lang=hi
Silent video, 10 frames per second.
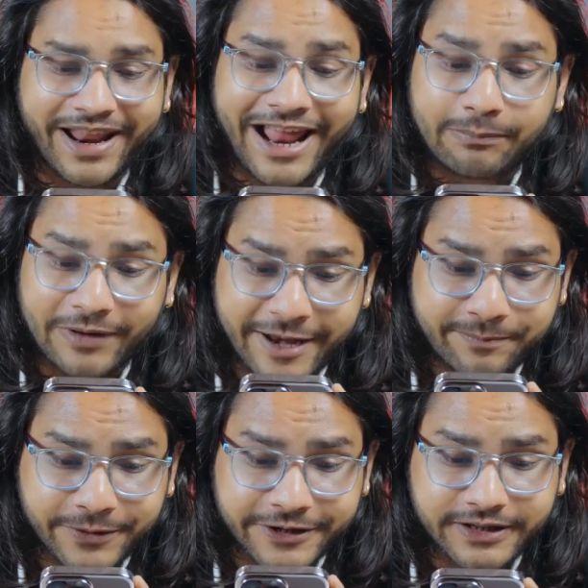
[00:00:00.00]
मैंने
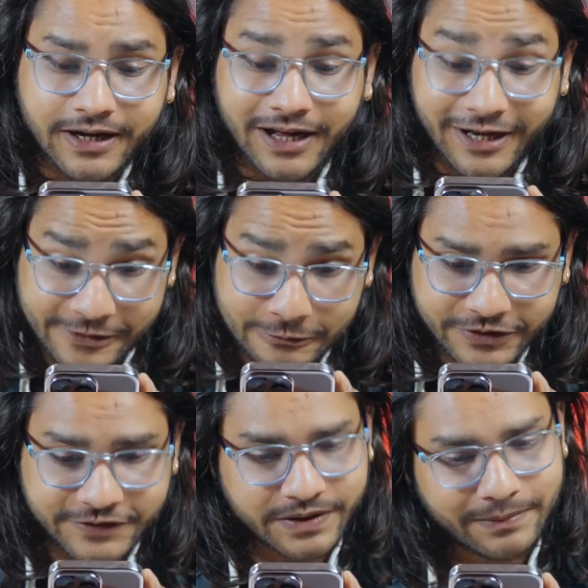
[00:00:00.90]
हेल्पलाइन पर अर्नव
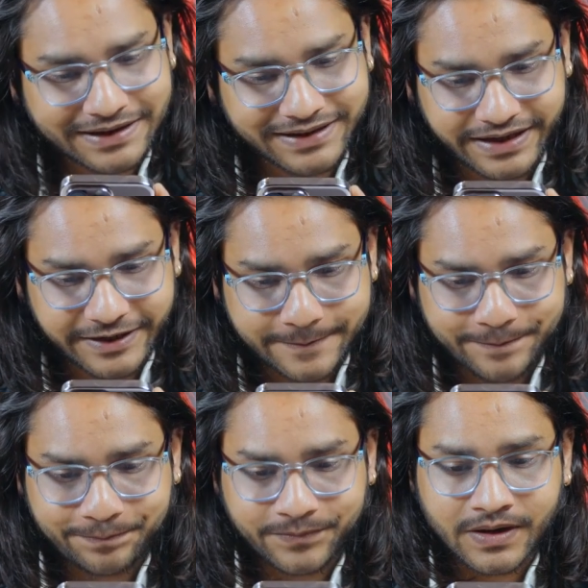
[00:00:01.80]
सर से बात करी
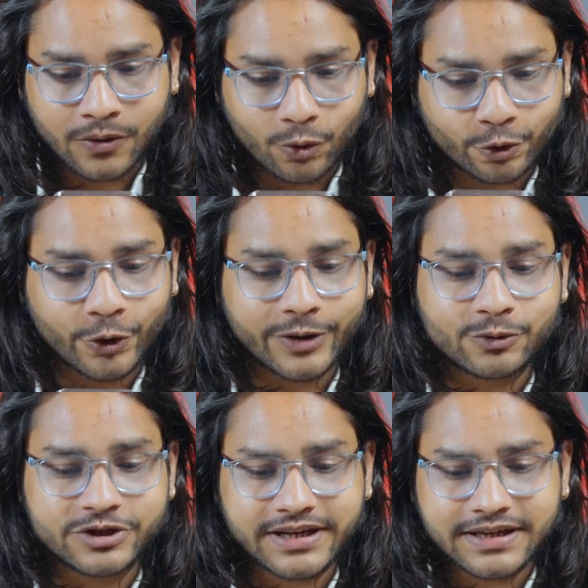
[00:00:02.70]
उन्होंने
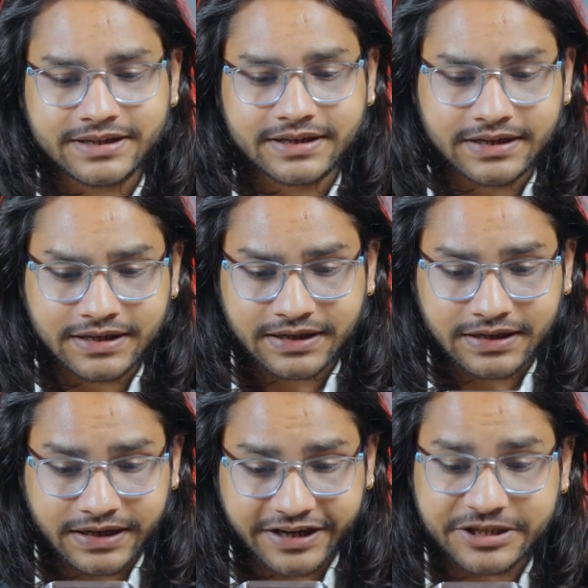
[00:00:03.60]
मुझे
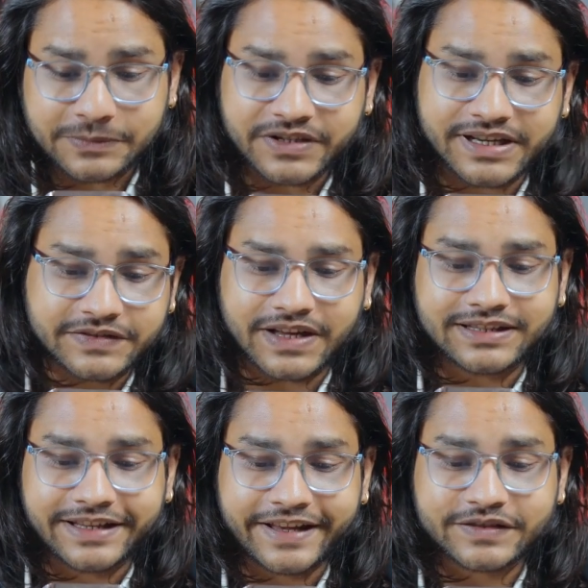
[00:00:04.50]
ऋषभ सर के
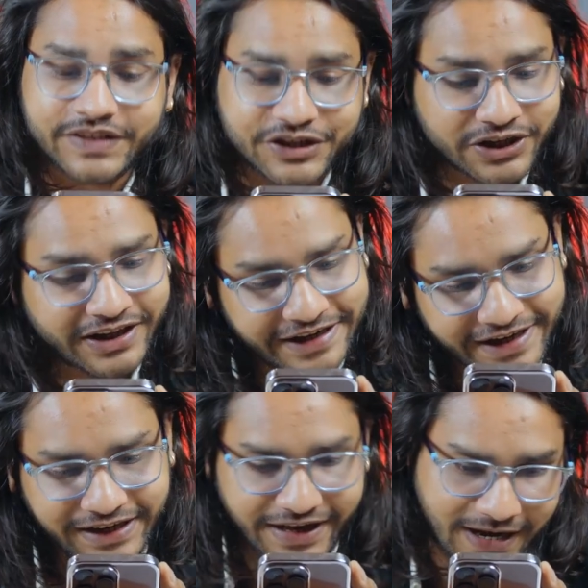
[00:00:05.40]
साथ एक सेशन लेने
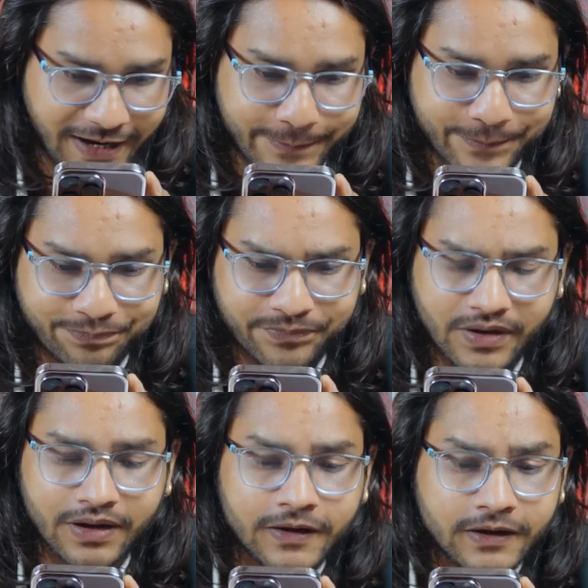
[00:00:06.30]
के लिए कहा
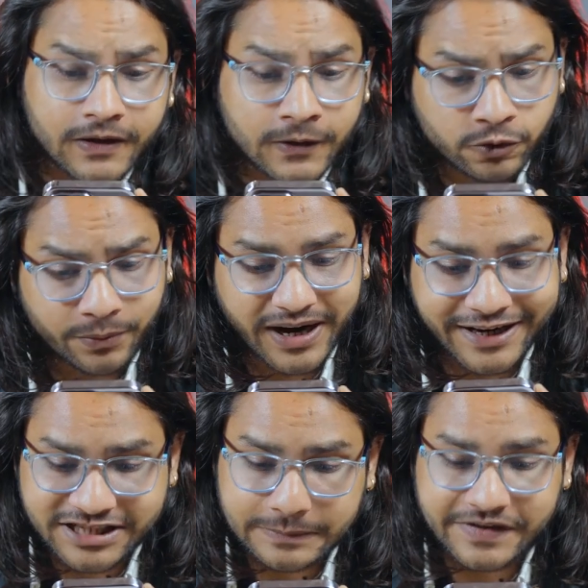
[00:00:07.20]
तो मेरा
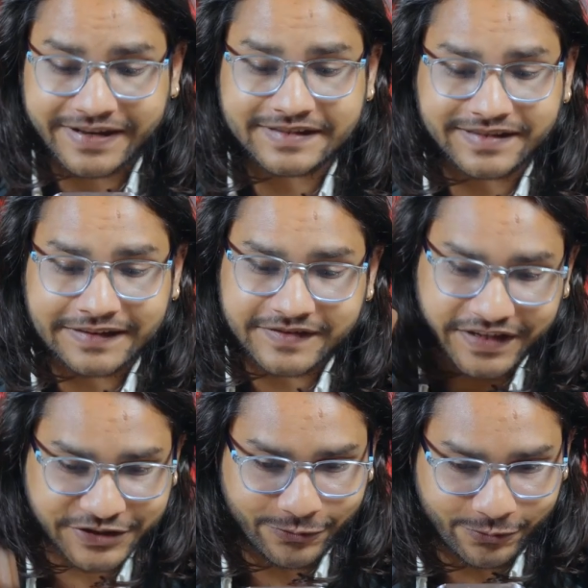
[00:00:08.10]
ऋषभ सर के साथ
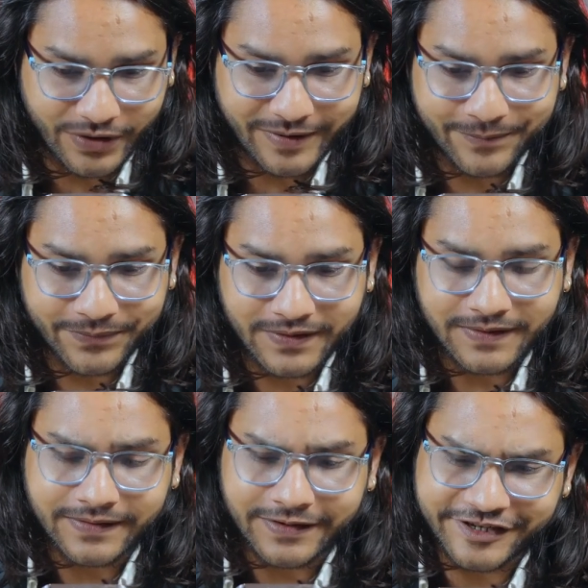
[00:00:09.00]
सेशन हुआ
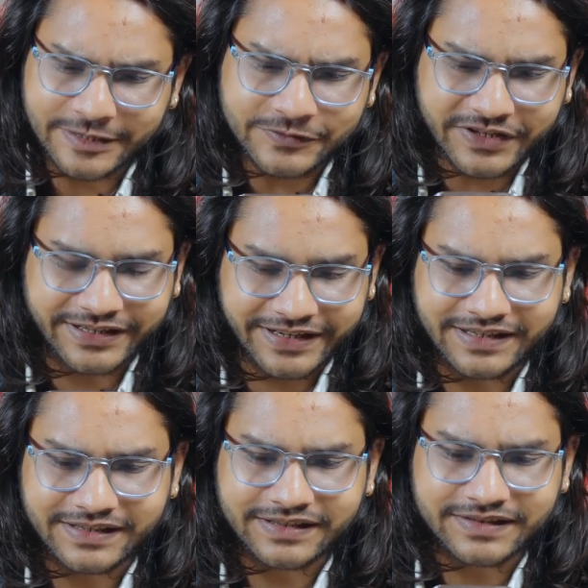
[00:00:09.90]
ऋषभ सर
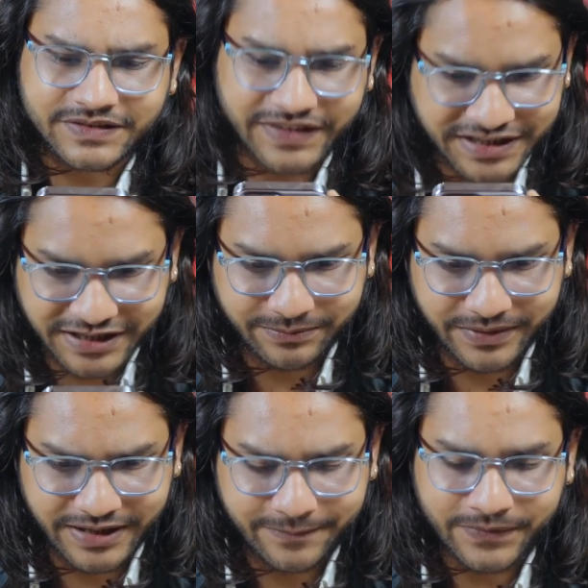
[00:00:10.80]
ने सेशन
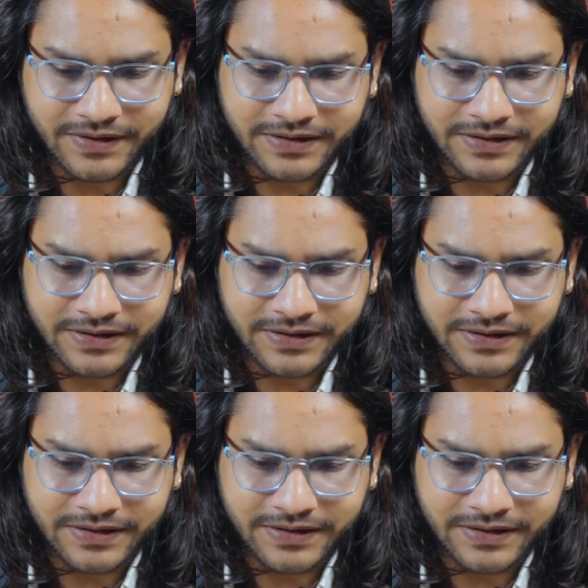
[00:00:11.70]
में